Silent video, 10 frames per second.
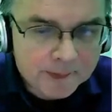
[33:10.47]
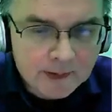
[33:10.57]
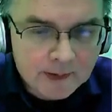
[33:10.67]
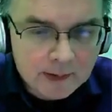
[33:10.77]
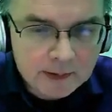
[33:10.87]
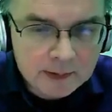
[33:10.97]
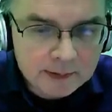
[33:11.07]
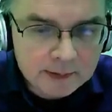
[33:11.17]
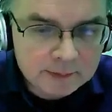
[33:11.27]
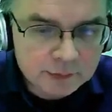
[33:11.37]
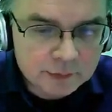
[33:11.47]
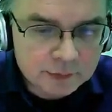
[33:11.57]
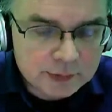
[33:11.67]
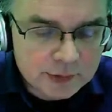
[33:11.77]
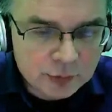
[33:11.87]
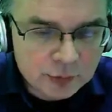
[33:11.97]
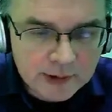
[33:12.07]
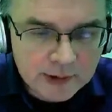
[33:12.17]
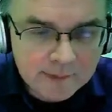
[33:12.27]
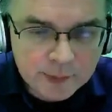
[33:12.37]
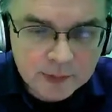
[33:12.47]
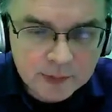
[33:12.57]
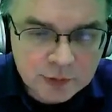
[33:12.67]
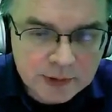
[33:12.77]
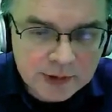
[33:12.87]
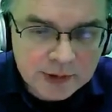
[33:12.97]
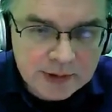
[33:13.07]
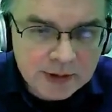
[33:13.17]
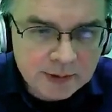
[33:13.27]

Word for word: а, тут вот что-то я выполнил, что-то нет,